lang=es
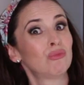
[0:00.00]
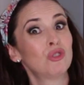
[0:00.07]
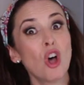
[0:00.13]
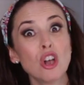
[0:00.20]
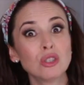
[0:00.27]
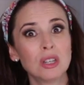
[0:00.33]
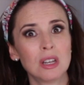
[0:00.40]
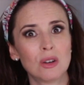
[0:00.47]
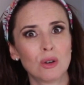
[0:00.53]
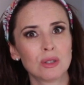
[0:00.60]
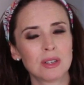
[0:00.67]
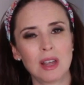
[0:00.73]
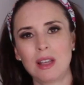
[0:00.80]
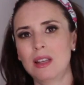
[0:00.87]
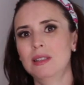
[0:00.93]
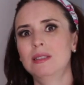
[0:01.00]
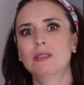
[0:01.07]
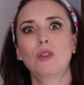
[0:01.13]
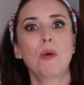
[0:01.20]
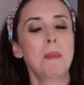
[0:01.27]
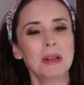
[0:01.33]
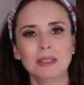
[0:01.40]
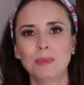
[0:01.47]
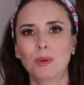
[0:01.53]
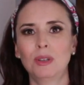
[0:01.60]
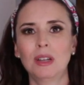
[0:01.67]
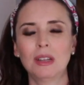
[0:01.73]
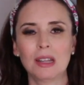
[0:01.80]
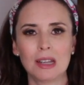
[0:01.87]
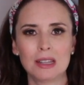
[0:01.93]
Dos hijos, que es lo más
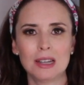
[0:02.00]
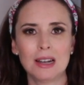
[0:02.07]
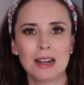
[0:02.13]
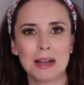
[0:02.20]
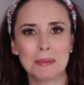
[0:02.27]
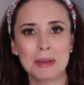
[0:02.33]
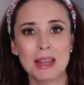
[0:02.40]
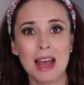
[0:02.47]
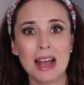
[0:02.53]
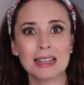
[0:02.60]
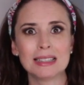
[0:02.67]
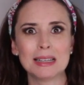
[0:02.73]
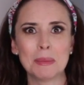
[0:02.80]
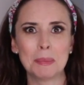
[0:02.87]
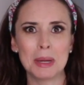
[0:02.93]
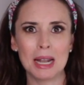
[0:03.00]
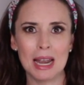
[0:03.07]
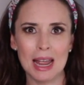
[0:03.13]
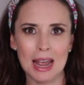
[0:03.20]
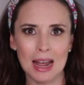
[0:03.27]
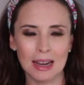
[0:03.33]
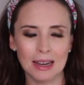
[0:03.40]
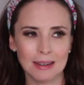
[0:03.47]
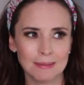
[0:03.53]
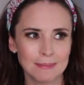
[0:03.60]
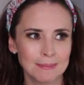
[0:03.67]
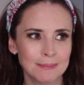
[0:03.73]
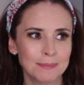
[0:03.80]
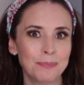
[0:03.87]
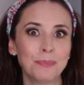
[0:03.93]
importante que tienen en la vida, se pelean.
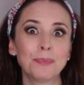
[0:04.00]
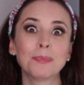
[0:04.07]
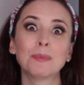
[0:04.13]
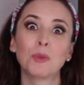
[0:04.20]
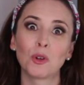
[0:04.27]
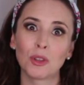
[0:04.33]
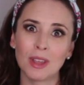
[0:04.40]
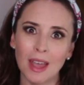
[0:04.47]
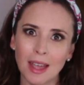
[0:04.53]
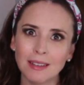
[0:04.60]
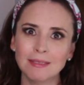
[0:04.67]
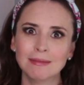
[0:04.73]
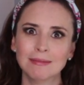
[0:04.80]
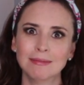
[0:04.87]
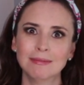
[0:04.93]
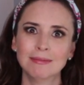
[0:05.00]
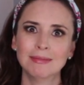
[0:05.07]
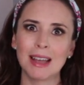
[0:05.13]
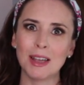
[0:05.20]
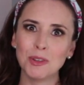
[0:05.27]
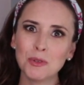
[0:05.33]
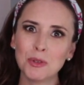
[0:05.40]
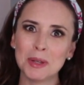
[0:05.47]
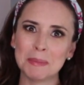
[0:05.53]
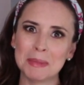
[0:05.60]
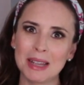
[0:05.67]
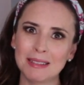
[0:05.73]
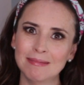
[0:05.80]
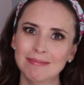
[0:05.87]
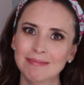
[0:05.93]
¿Por qué?
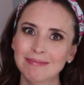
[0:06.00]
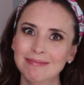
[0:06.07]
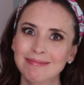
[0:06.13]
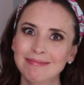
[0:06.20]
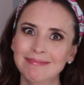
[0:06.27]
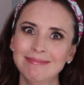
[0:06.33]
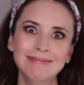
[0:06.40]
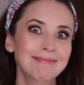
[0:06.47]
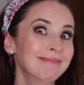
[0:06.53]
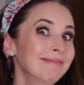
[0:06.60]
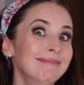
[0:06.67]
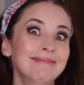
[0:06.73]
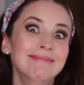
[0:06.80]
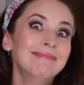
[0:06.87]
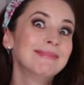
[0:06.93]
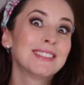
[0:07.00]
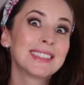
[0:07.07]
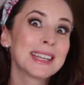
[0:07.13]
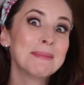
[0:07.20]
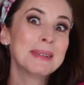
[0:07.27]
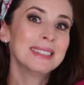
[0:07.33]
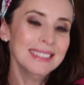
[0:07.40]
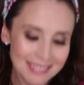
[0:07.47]
Ayúdenme. No sé qué más.